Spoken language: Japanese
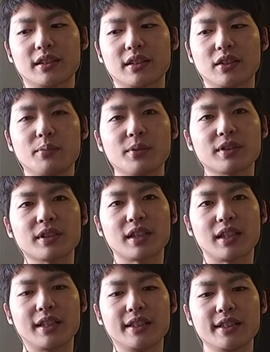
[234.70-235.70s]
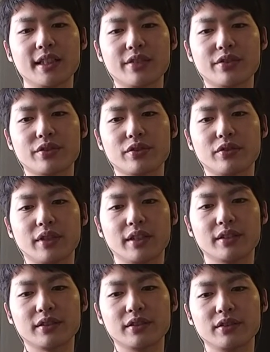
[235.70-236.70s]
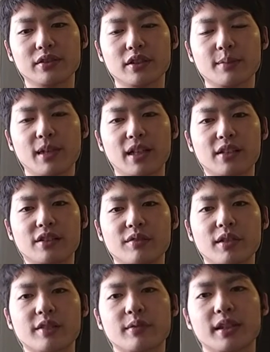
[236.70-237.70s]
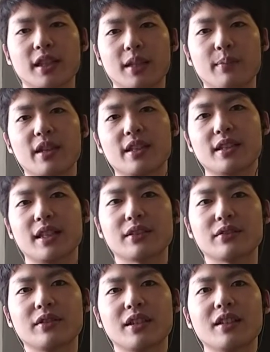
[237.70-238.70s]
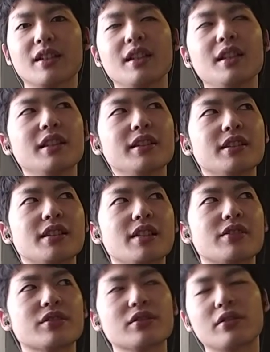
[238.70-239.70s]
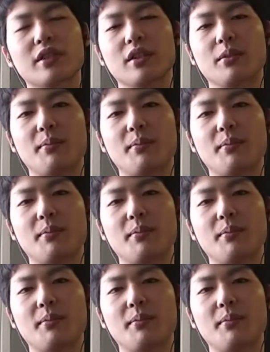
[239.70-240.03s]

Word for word: て思ったら、にせんじゅうごねんずっとしばらくじわじわ低迷した後に、にせんじゅうごねん